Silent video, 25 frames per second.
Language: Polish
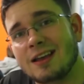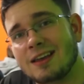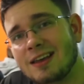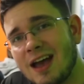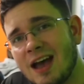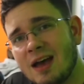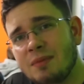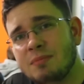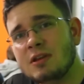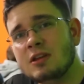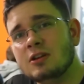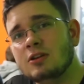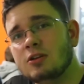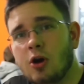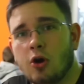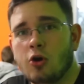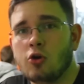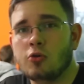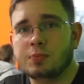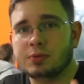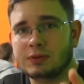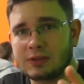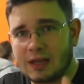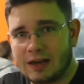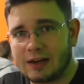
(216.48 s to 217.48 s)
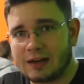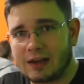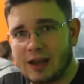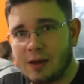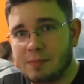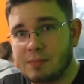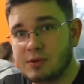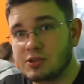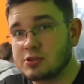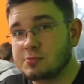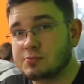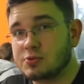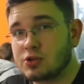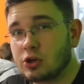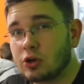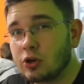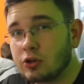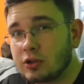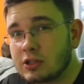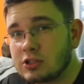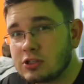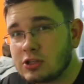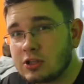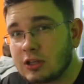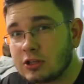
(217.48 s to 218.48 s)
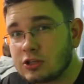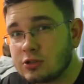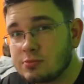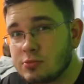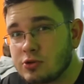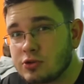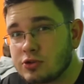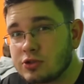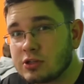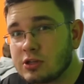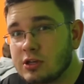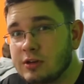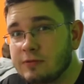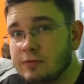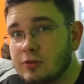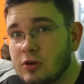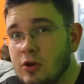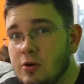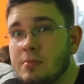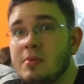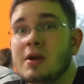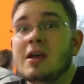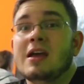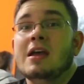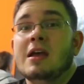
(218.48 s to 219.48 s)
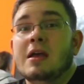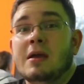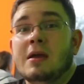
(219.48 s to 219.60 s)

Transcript: Kamil Hope Tarka będzie przyglądać się naszym rozgrywkom,